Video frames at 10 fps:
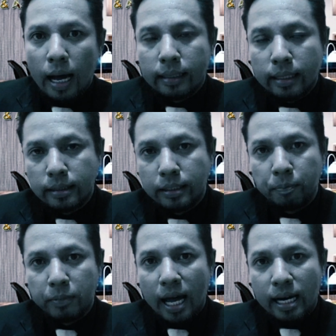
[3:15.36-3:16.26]
atas
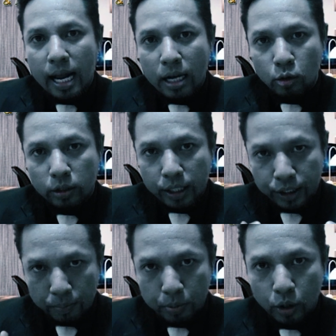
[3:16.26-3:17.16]
ciptaan lagu
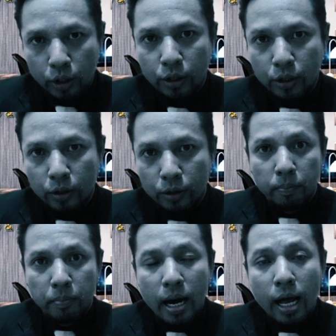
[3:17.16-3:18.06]
tersebut
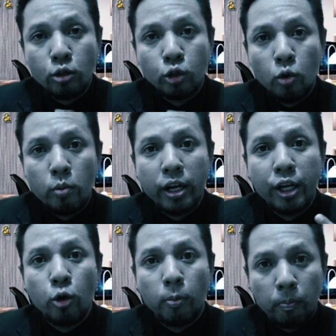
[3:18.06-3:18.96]
berlaku seumur
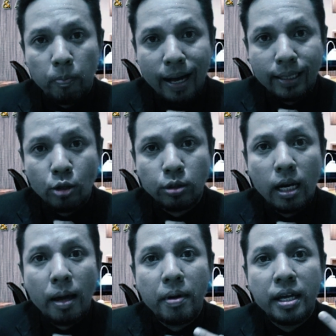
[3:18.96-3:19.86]
hidup atau
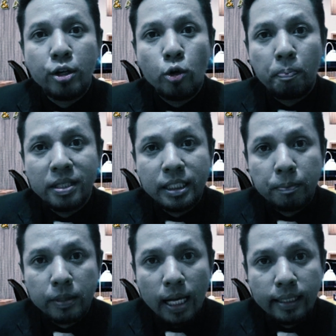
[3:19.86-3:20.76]
selama hidup
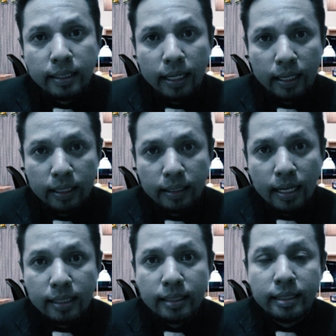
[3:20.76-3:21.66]
penciptanya
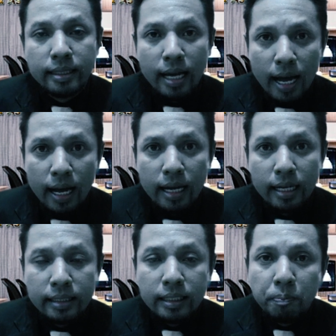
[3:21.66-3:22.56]
dari sejak
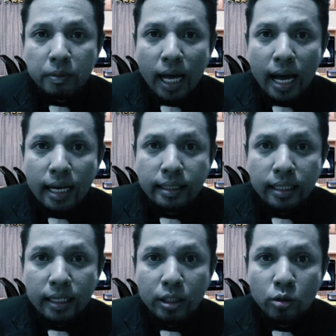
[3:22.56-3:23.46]

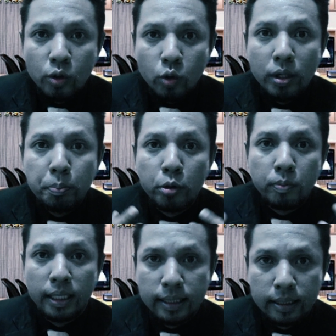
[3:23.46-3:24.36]
ciptaannya itu itu
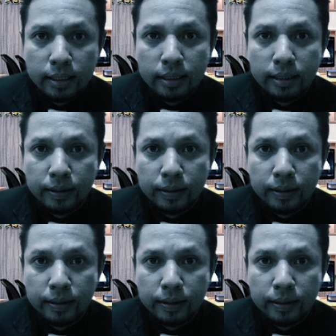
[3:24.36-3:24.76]
dipublis